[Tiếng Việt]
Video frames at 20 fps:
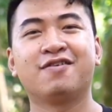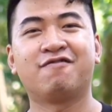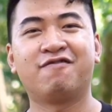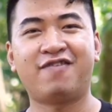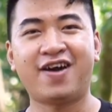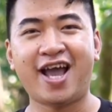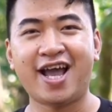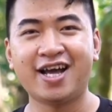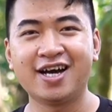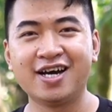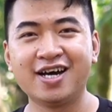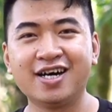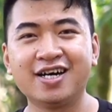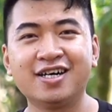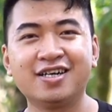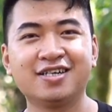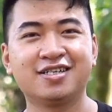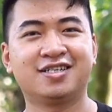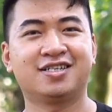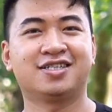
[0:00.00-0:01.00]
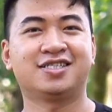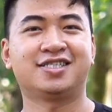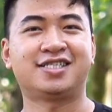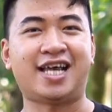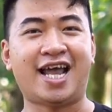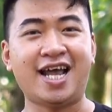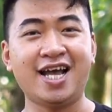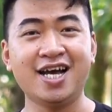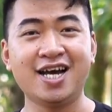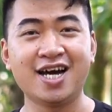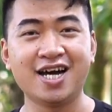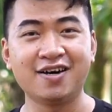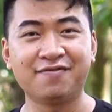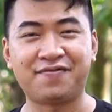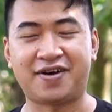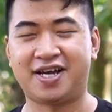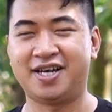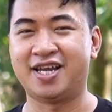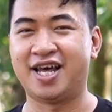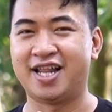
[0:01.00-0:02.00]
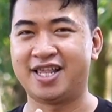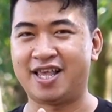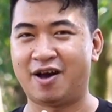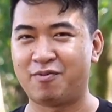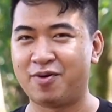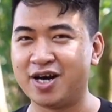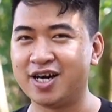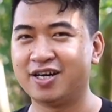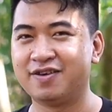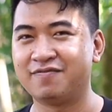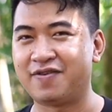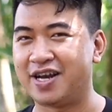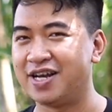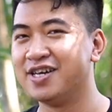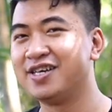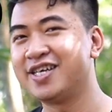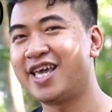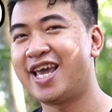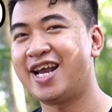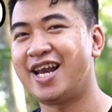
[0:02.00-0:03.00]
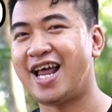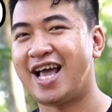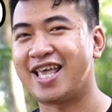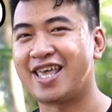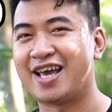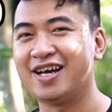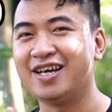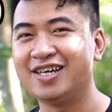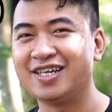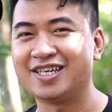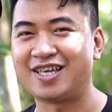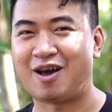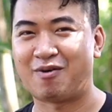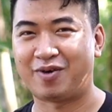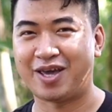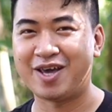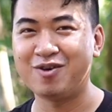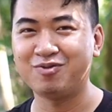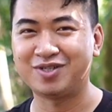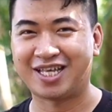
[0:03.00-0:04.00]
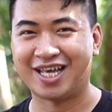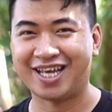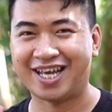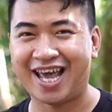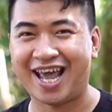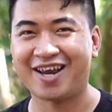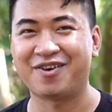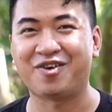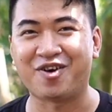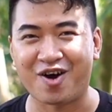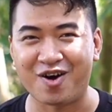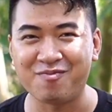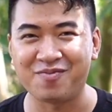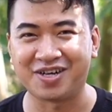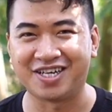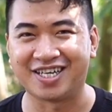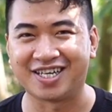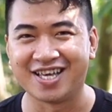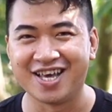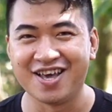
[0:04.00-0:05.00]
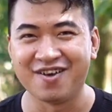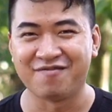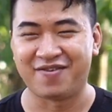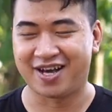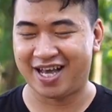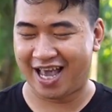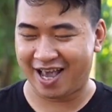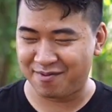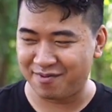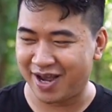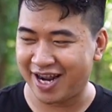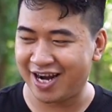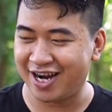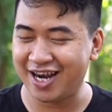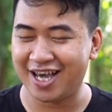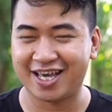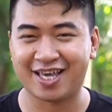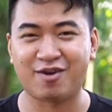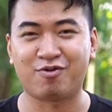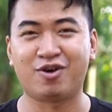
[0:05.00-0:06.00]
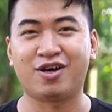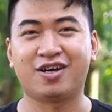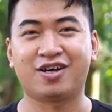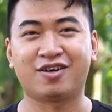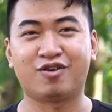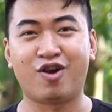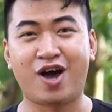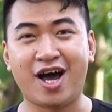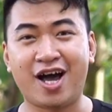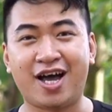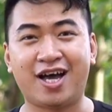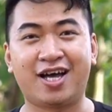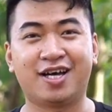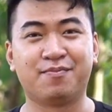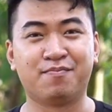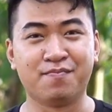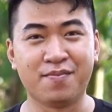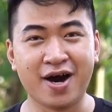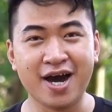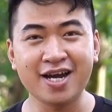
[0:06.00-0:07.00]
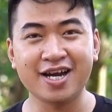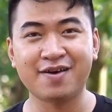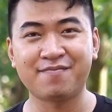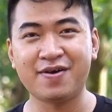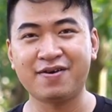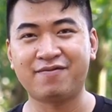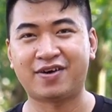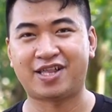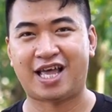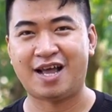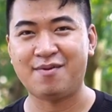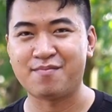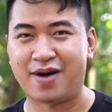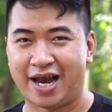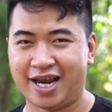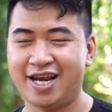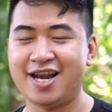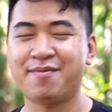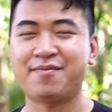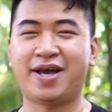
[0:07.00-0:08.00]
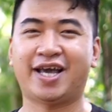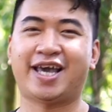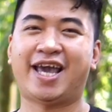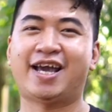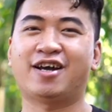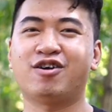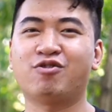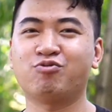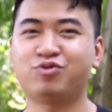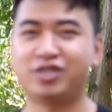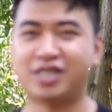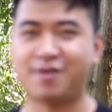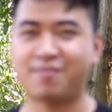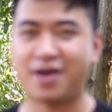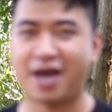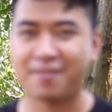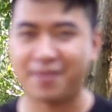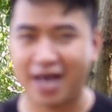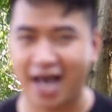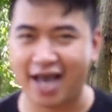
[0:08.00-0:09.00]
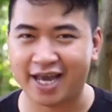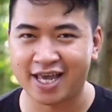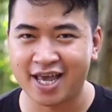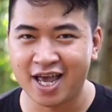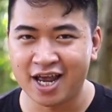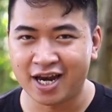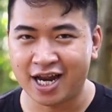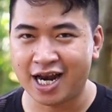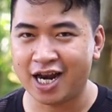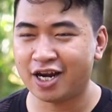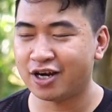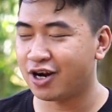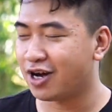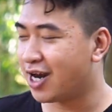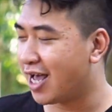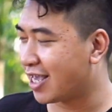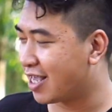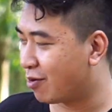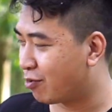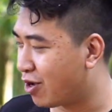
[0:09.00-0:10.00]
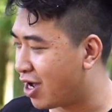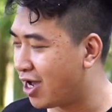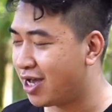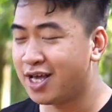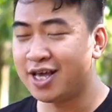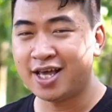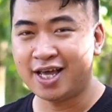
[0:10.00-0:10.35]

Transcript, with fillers: vang hơn sáng hơn và nền giọng hơn và đương nhiên là những người giọng yếu sẽ khen điều đó mọi người và ngày hôm nay đó là dòng loa, loa mới ra mắt vào tháng 7 năm 2022 đó, đó là dòng loa